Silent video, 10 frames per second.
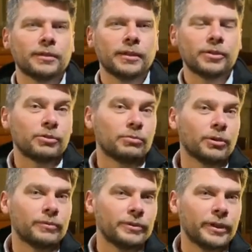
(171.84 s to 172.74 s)
e, na
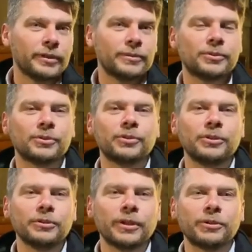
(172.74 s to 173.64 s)
siłownię czy
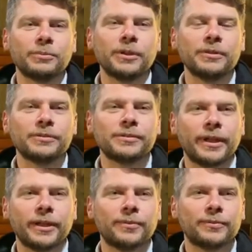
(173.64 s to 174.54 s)
do innego
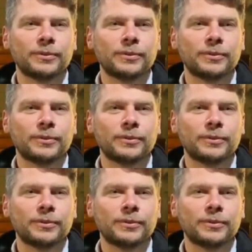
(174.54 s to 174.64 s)
miejsca,